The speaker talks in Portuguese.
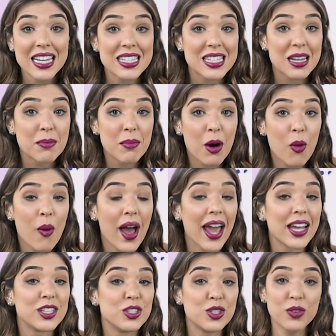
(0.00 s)
esse irmão
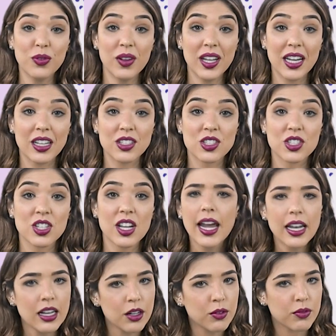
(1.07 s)
é diferente.
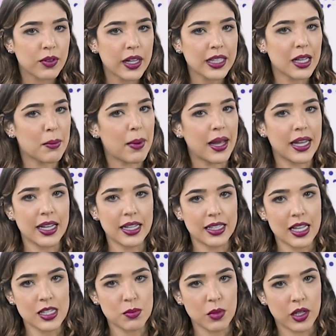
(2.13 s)
Ele não vem da barriga
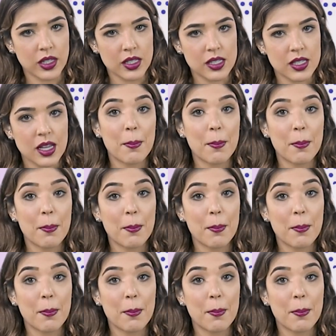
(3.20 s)
das mães,